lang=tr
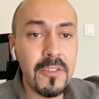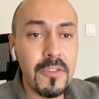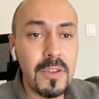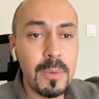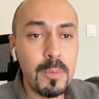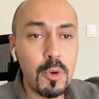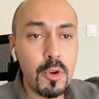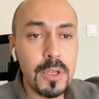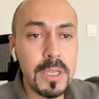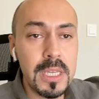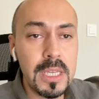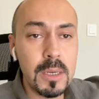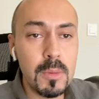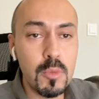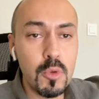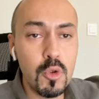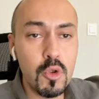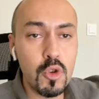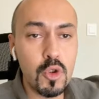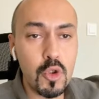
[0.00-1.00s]
Fibo
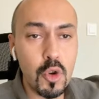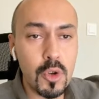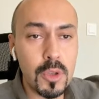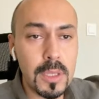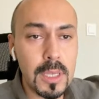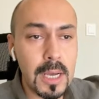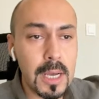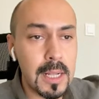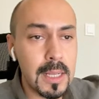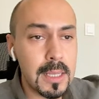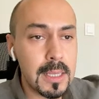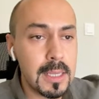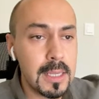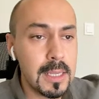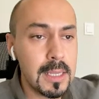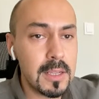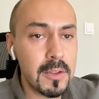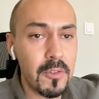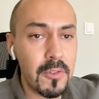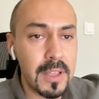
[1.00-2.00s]

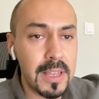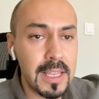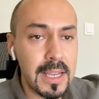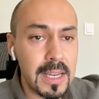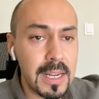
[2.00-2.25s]
23.6'lık ve